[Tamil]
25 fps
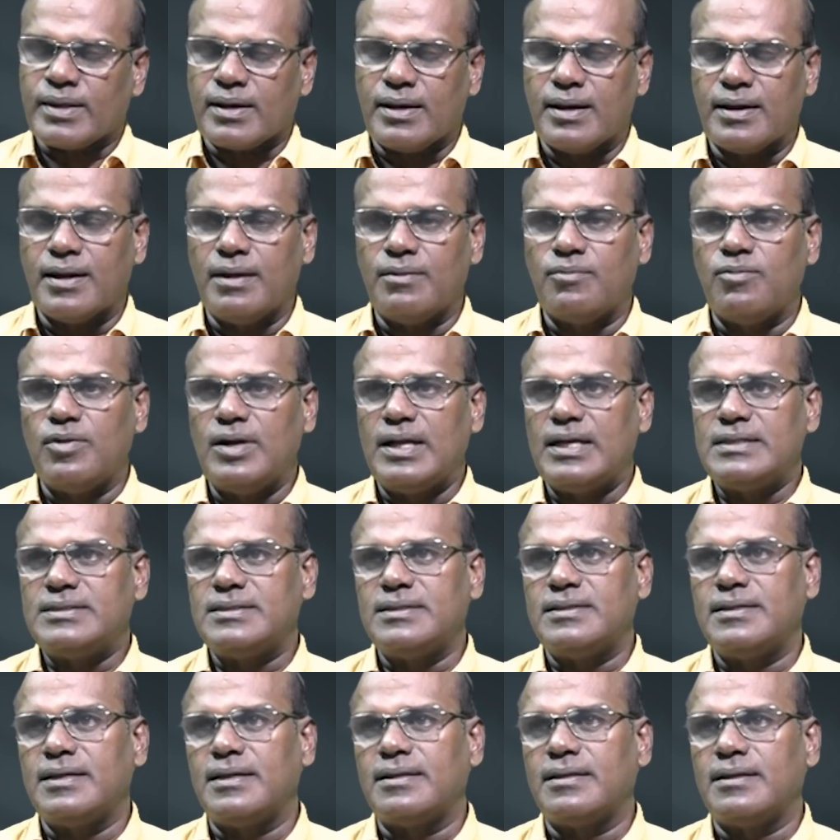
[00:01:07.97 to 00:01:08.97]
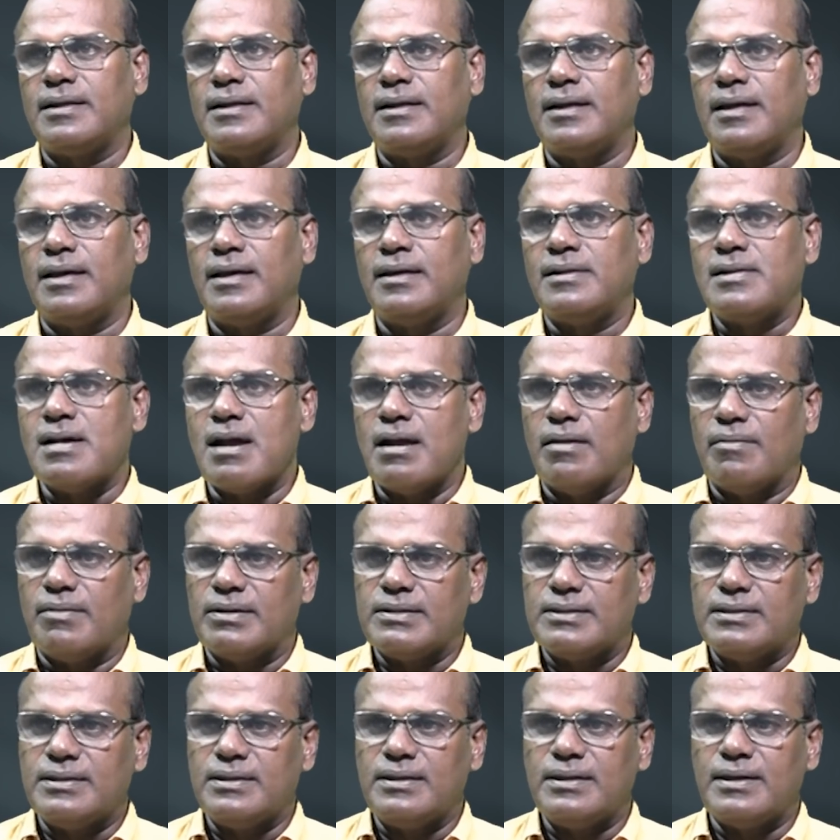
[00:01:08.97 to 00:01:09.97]
ஆனால் உள்ளாட்சி தேர்தலில்
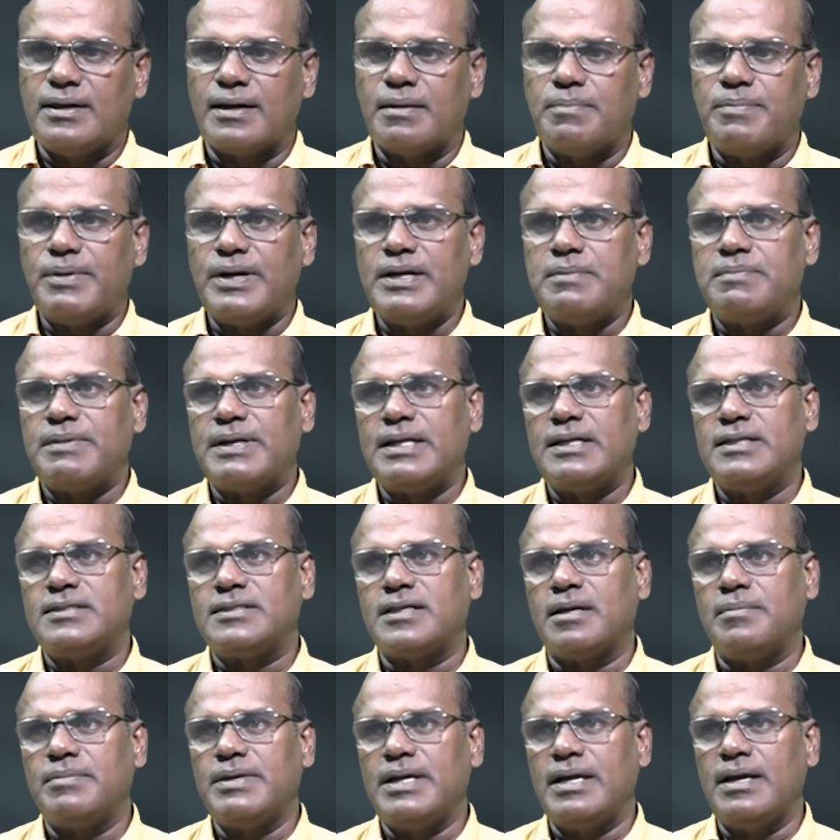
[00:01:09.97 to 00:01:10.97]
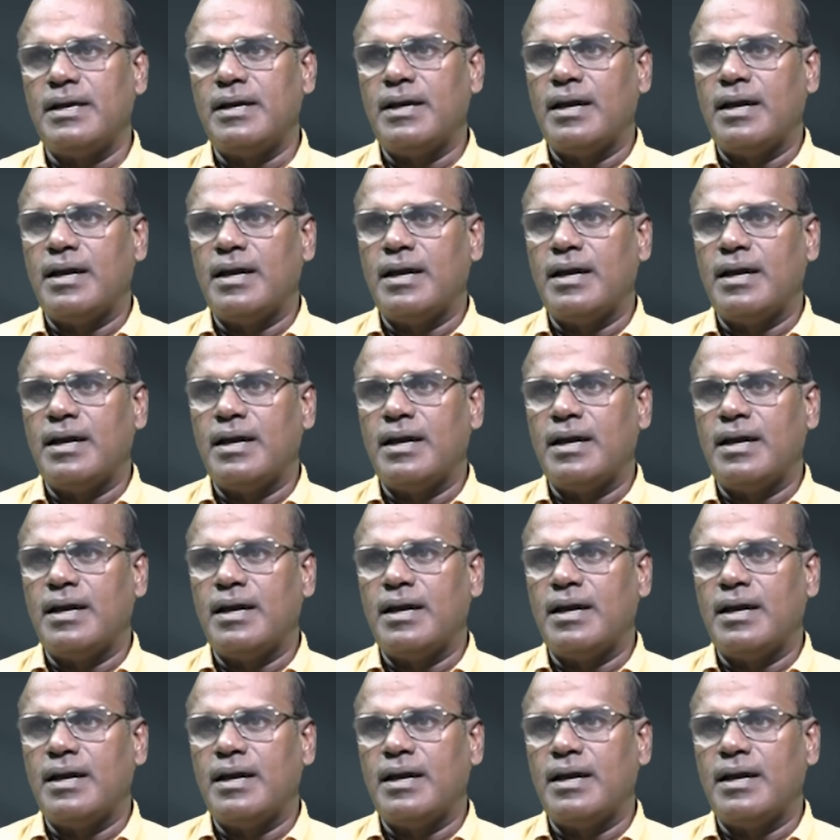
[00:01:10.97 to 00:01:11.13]
வந்து எடப்பாடி பழனிசாமி